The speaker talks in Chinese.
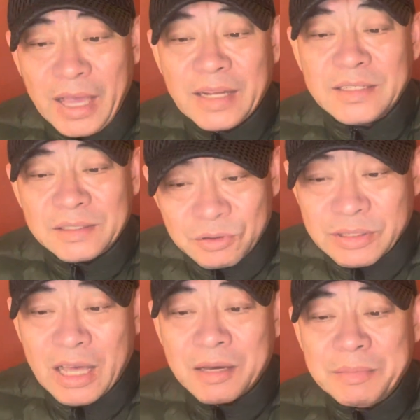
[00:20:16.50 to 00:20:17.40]
开展文化
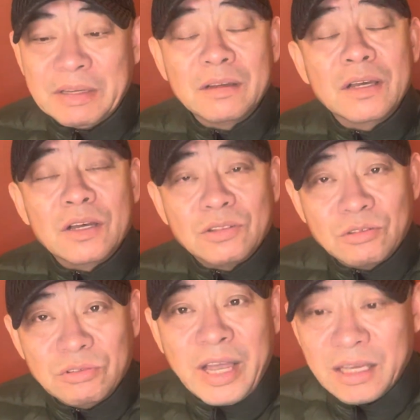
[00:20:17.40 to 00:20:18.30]
大革命。
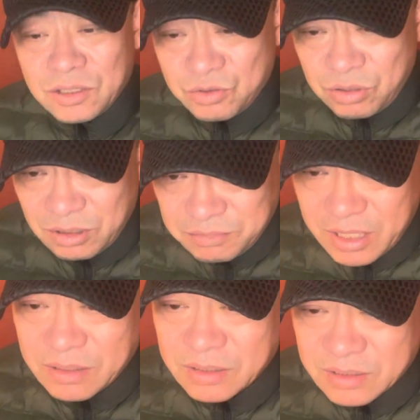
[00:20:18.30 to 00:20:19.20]
公开的、全面的、